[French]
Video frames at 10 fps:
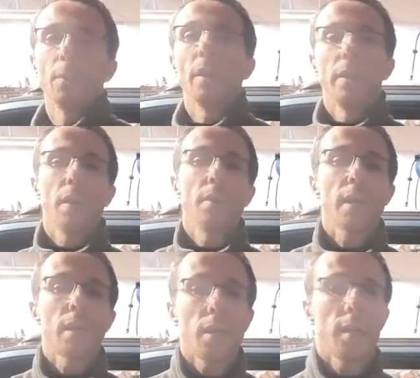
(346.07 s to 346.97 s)
il y en a
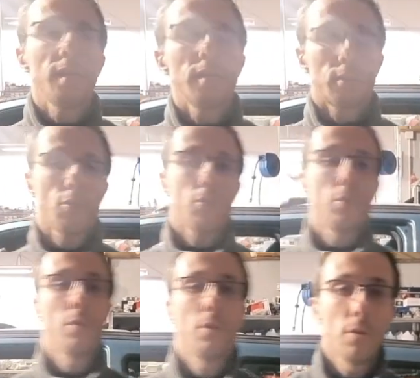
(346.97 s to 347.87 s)
qui disent
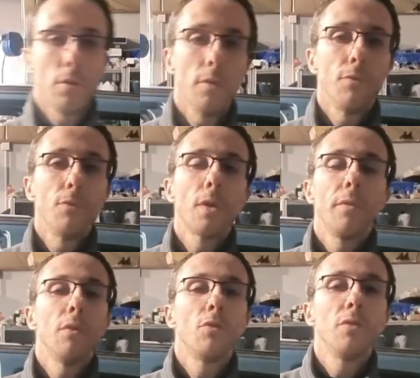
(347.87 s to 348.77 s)
que, vu qu'elles
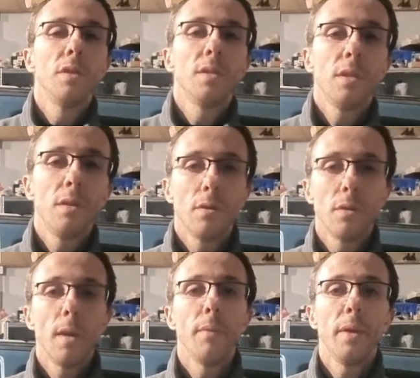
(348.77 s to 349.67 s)
viennent de Sicile, euh,
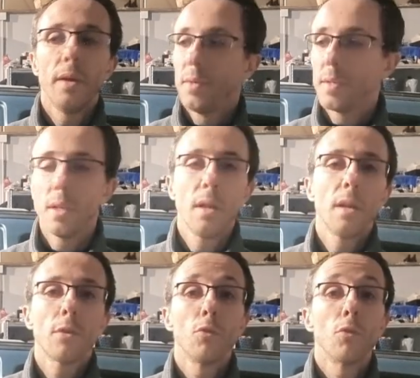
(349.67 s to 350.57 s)
La BM et celle-là,
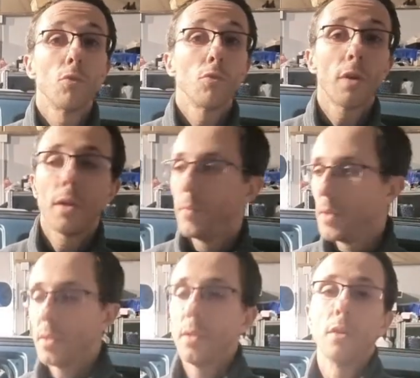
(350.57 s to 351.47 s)
là, que le compteur il est
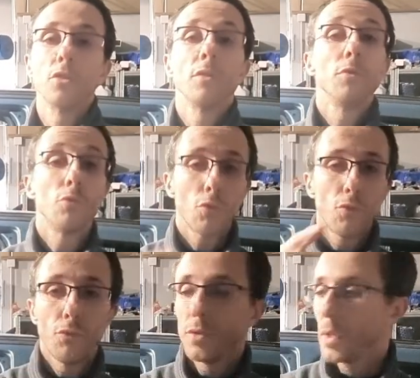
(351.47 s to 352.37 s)
baissé. Là, J'avais surtout
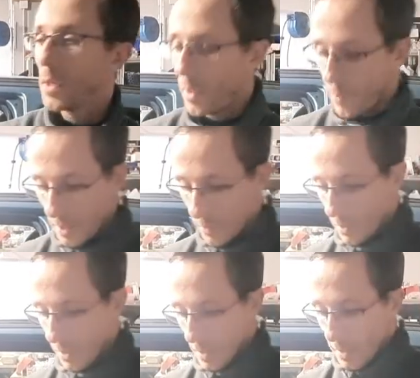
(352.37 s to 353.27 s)
vu ça à la BM
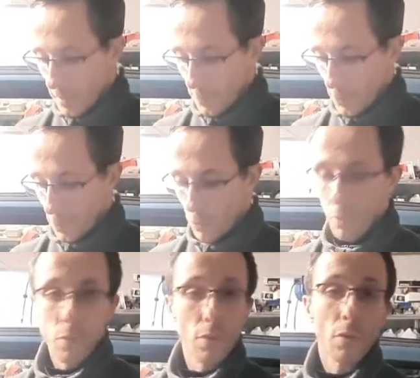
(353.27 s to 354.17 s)
Donc
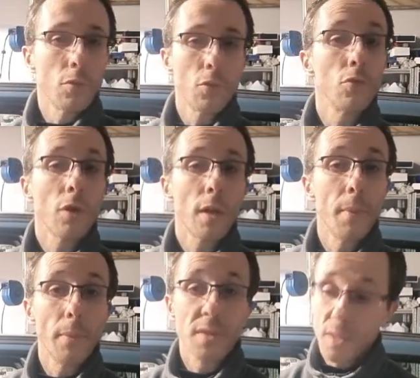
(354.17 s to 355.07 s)
euh, non, le compteur il n'est pas
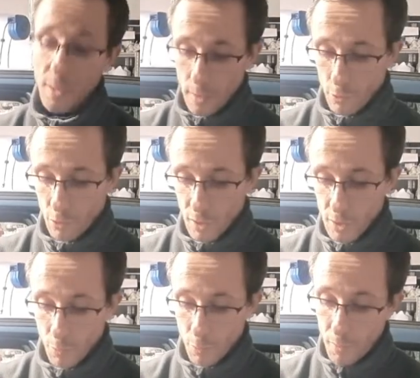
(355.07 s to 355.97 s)
baissé, c'est des voitures qui
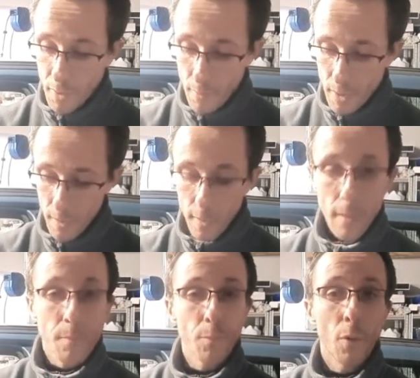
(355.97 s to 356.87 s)
sont première main,
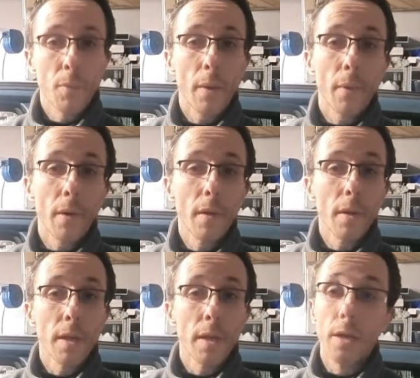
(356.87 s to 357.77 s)
premièrement,
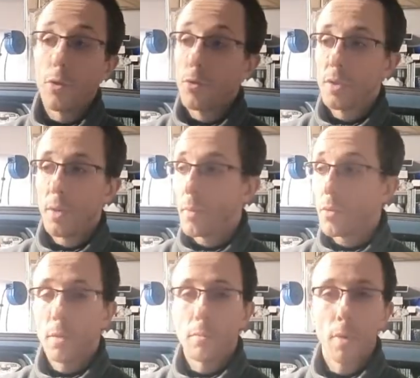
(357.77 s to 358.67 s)
et euh, deuxièmement,
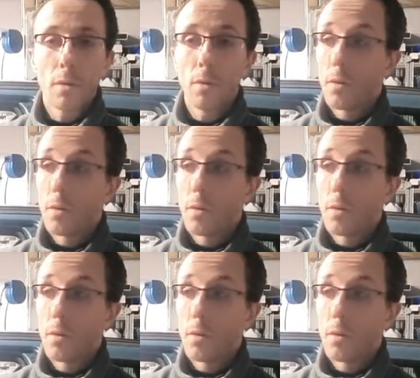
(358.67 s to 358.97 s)
honnêtement,